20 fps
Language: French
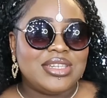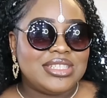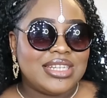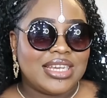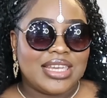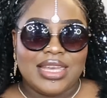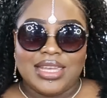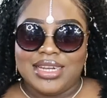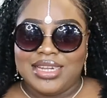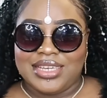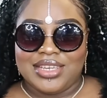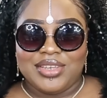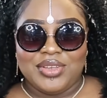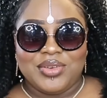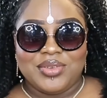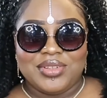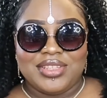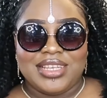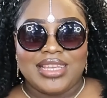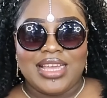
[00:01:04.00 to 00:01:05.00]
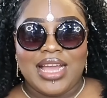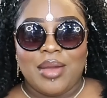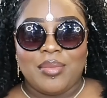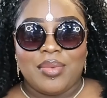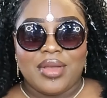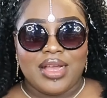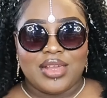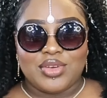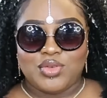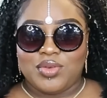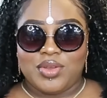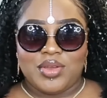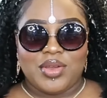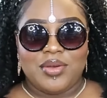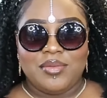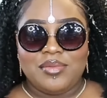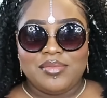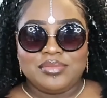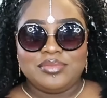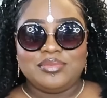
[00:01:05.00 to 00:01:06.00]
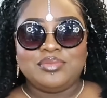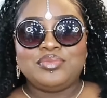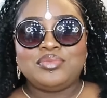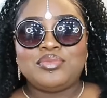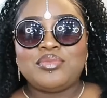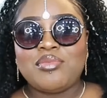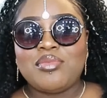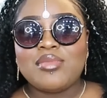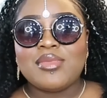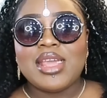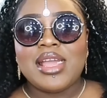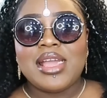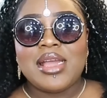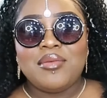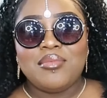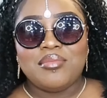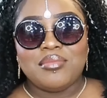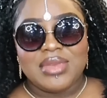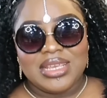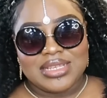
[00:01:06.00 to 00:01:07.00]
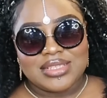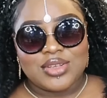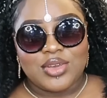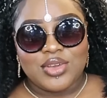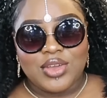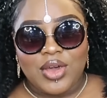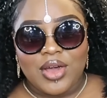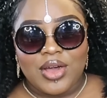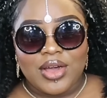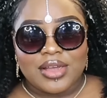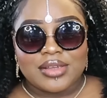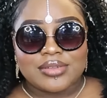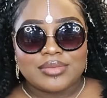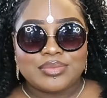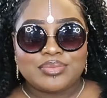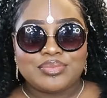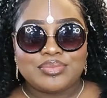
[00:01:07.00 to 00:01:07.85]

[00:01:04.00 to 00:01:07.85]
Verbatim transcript: j'ai rien à grignoter à part un chewing Mais encore.